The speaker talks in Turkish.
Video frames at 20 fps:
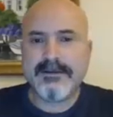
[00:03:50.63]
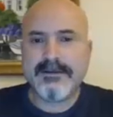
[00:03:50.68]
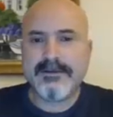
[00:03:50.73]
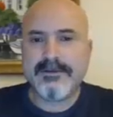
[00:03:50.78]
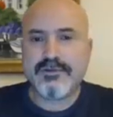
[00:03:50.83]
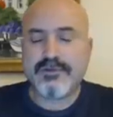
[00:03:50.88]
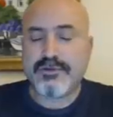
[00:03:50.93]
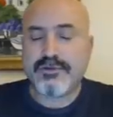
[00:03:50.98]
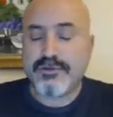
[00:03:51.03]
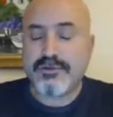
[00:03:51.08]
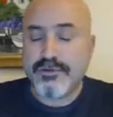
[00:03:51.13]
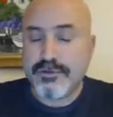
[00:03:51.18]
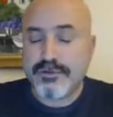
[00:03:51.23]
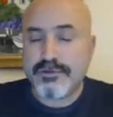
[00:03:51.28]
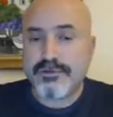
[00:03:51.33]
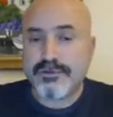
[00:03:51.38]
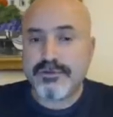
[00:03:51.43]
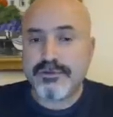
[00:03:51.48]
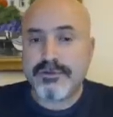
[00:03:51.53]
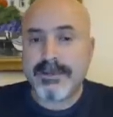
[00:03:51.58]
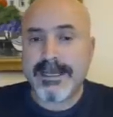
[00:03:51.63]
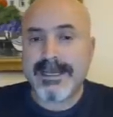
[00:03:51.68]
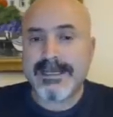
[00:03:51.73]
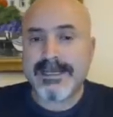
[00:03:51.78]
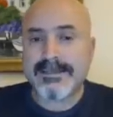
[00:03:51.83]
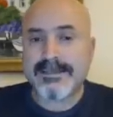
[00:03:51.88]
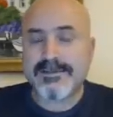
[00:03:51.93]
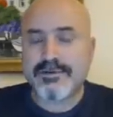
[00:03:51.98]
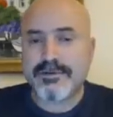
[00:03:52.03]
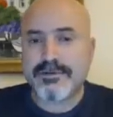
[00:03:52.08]
Çünkü
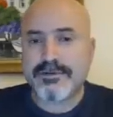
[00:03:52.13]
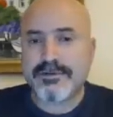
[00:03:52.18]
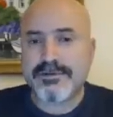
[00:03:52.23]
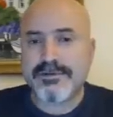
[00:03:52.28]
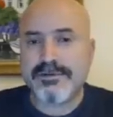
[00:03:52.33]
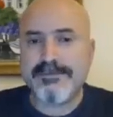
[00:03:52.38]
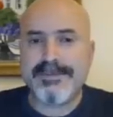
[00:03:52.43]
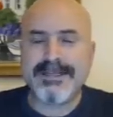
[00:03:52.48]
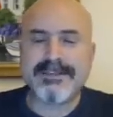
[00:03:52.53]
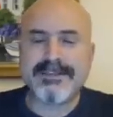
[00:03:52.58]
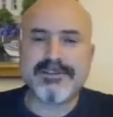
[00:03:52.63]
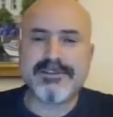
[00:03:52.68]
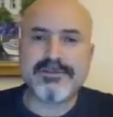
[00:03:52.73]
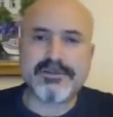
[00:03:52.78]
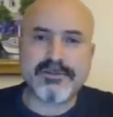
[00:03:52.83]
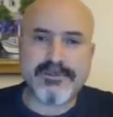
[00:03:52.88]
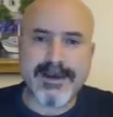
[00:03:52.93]
S-400'ün bir düşük